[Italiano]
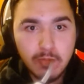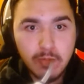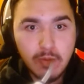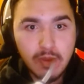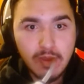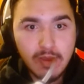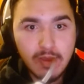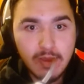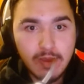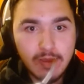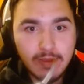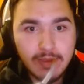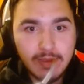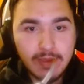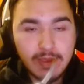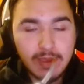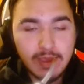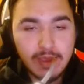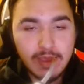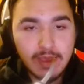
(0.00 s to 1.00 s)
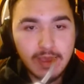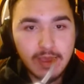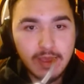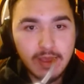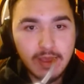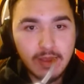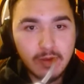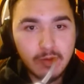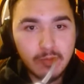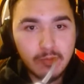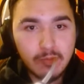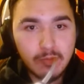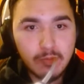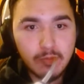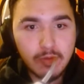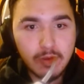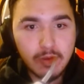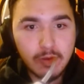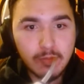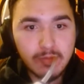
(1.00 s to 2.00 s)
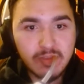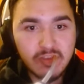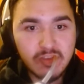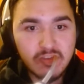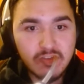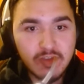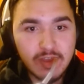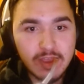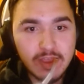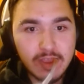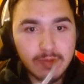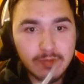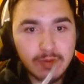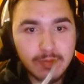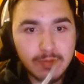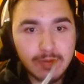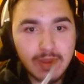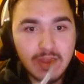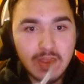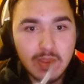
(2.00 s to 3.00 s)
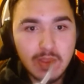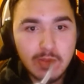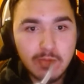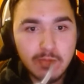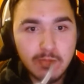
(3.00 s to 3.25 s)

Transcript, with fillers: eh, che comunque, come diceva anche prima